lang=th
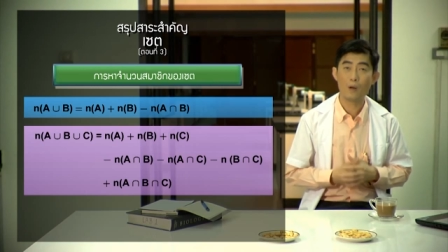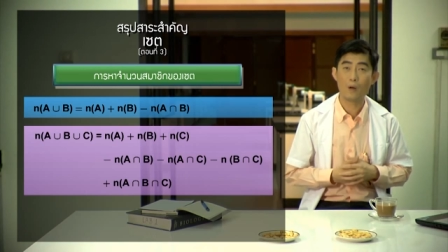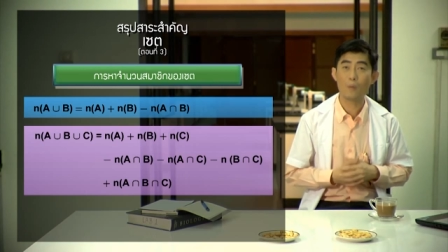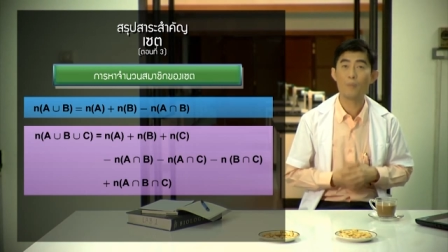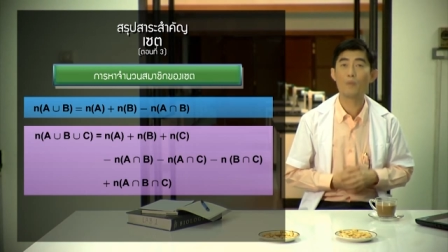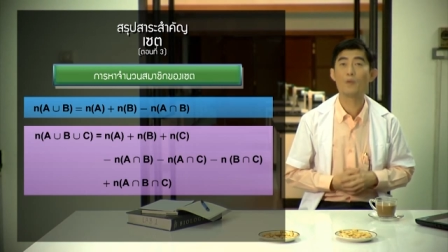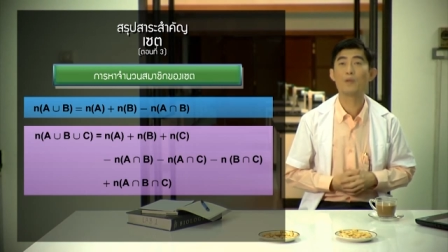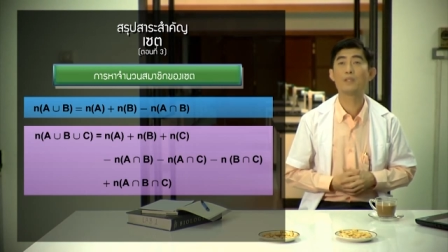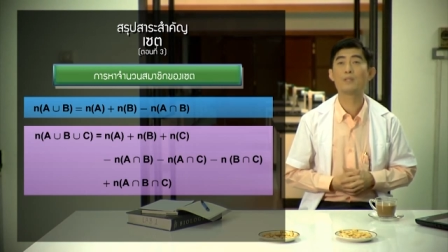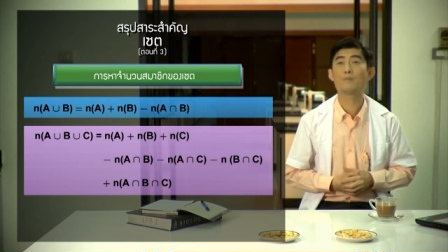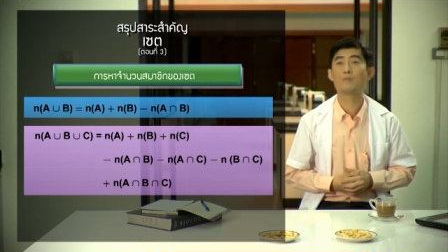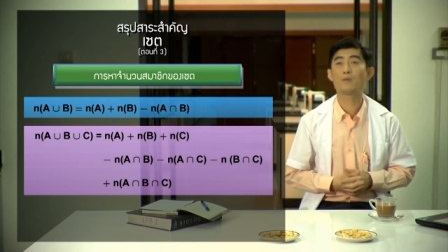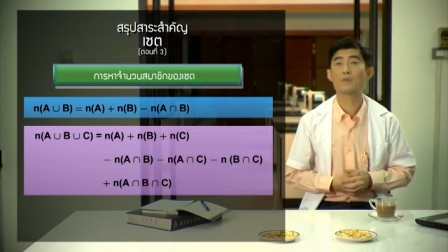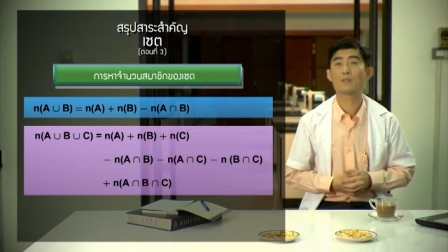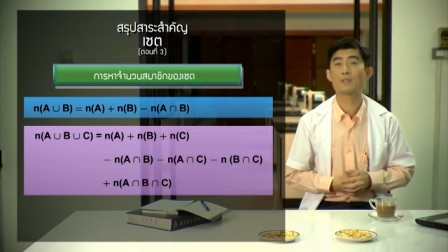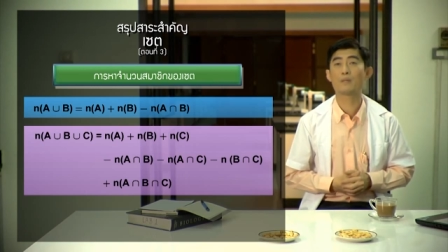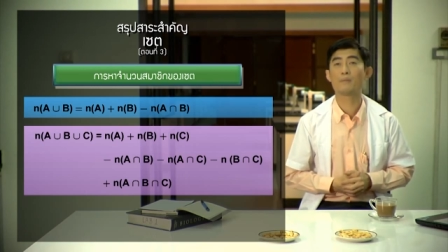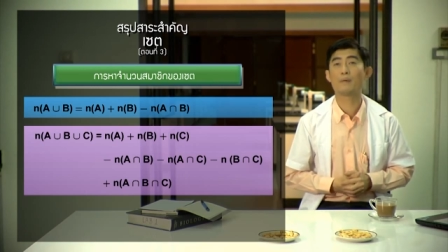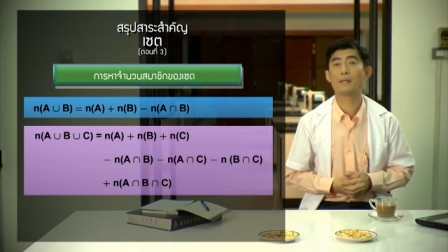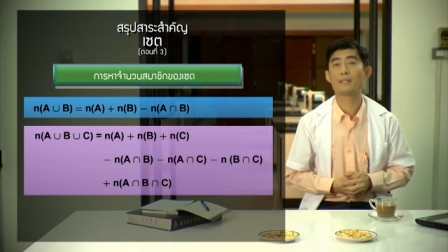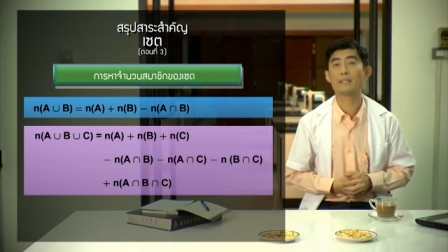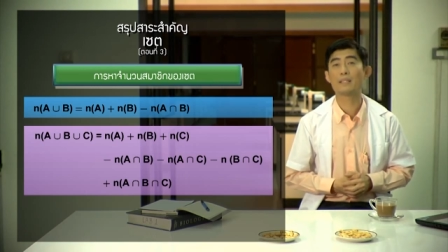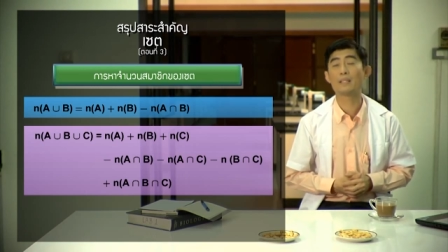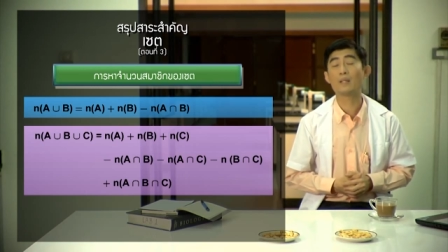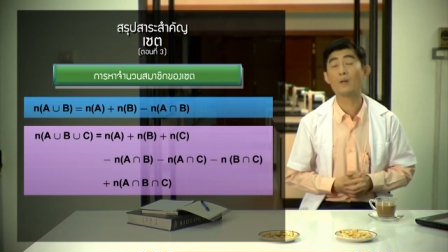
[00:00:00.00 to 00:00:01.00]
ลบด้วยจำนวนส
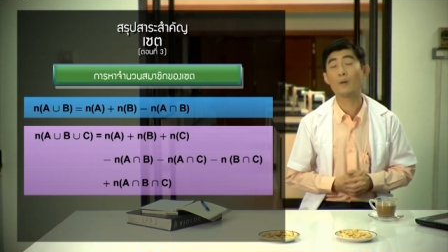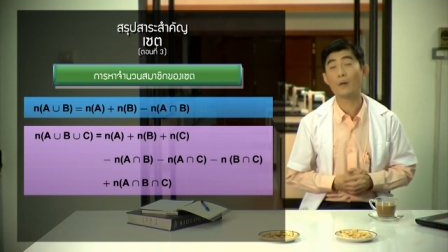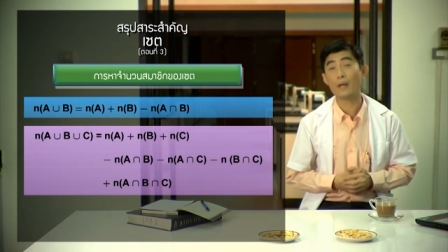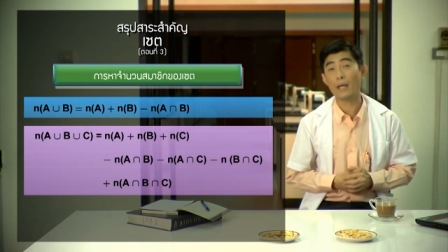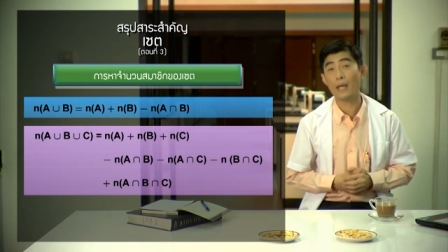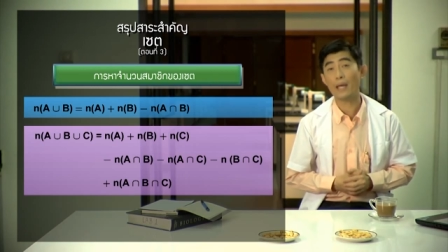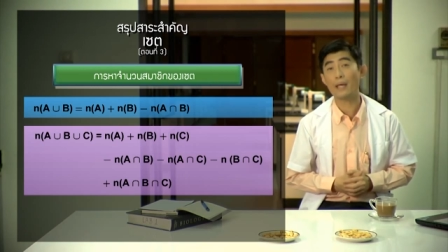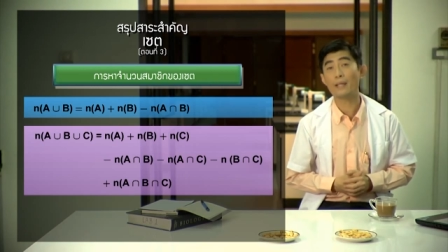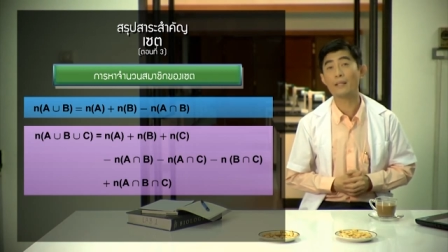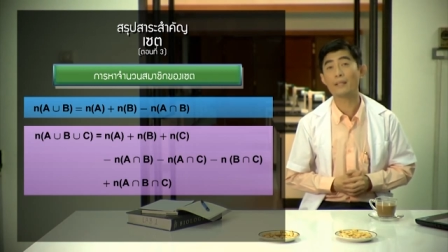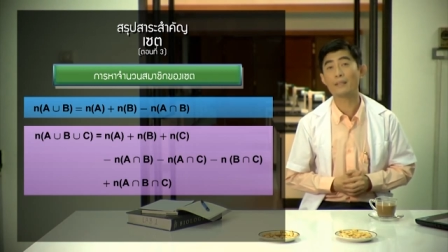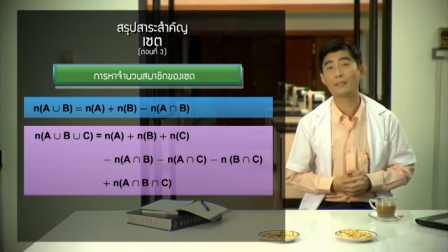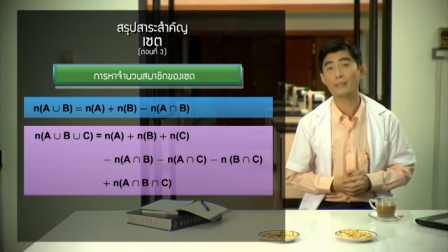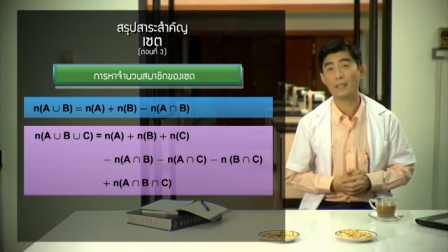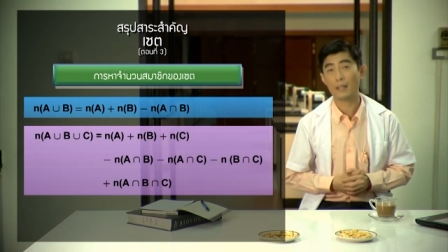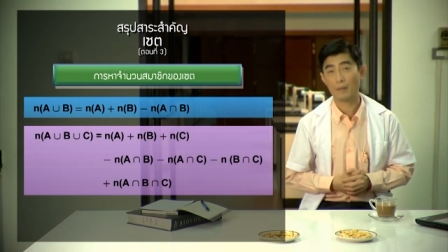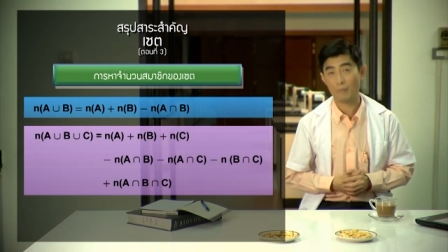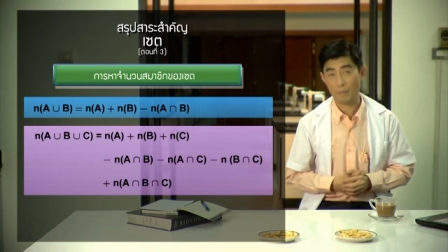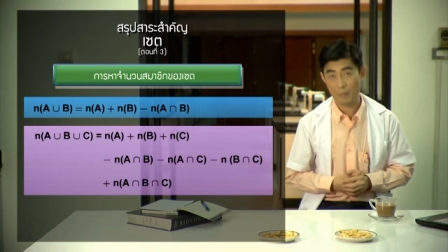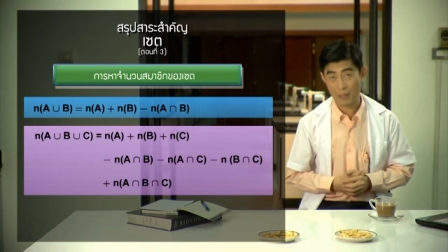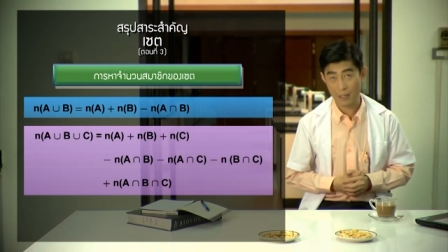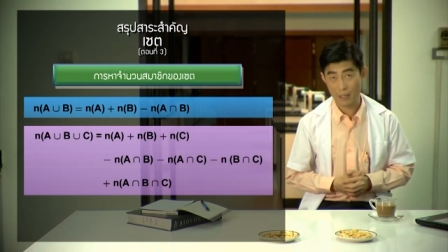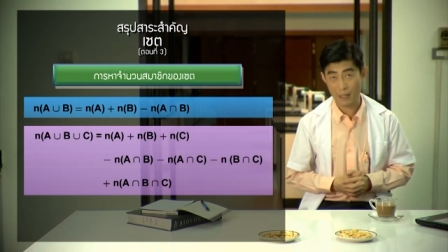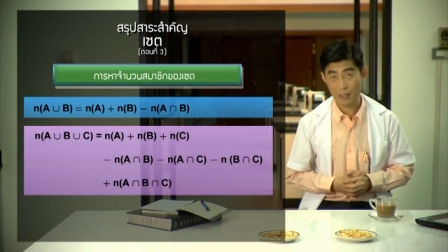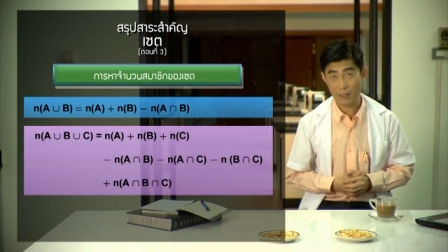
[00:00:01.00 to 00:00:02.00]
มาชิกของ A intersect
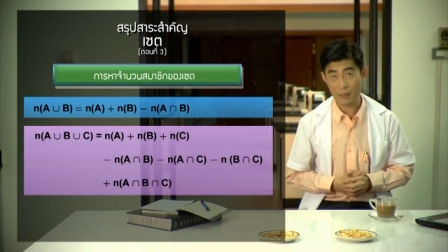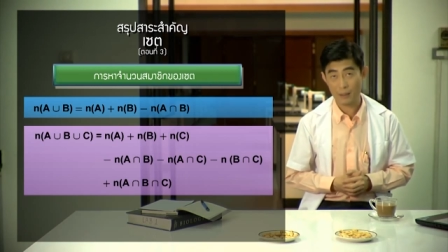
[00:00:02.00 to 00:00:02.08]
B